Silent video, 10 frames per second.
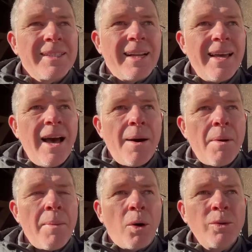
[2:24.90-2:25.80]
Naja,
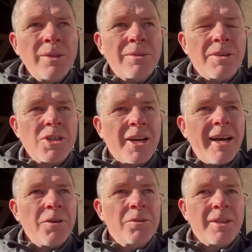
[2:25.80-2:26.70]
aber bei uns, wir
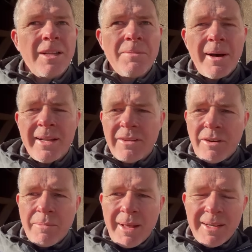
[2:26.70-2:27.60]
streiten uns ja lieber in den
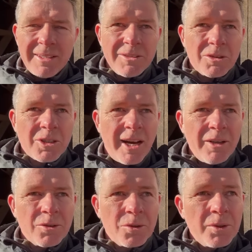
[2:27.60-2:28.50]
Verbänden und
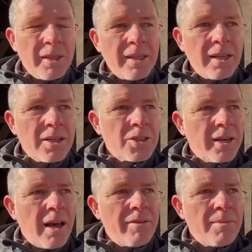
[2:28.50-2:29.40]
streiten uns untereinander,
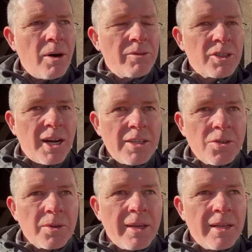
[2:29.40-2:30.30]
statt einfach mal auf die Straße
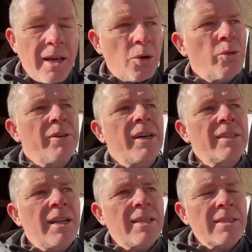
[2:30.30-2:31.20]
zu gehen. Herr Ruckwied
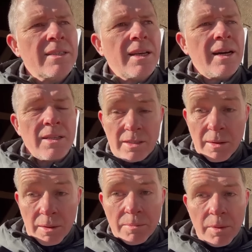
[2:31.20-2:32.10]
hat ja letztes Jahr, ist
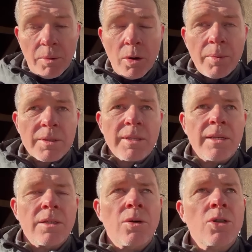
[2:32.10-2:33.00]
ja
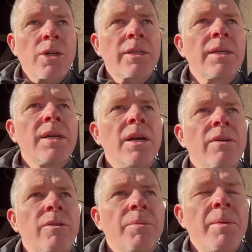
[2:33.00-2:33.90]
Bauernpräsident in Deutschland
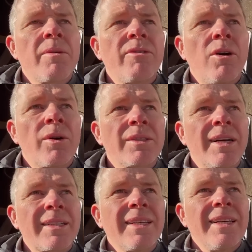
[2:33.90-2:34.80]
vom DBV,
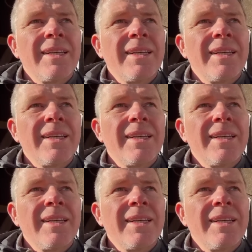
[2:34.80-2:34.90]
gesagt,